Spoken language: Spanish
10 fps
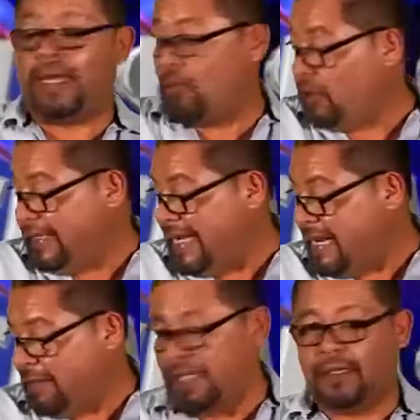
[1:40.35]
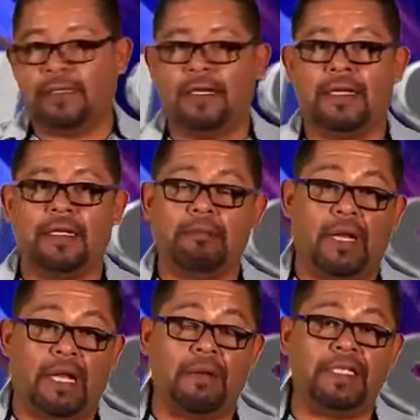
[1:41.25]
que volteen a ver
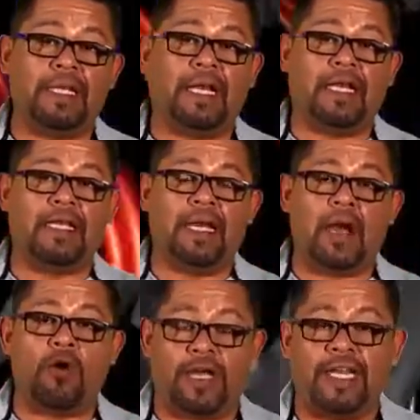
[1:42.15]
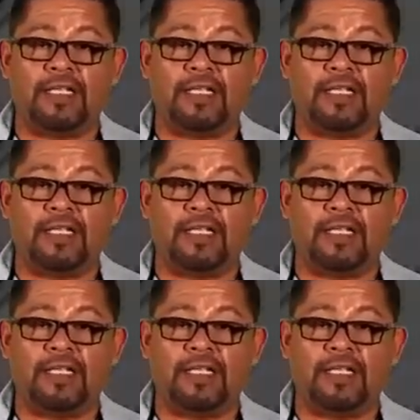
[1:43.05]
para ver si la jeringa, o que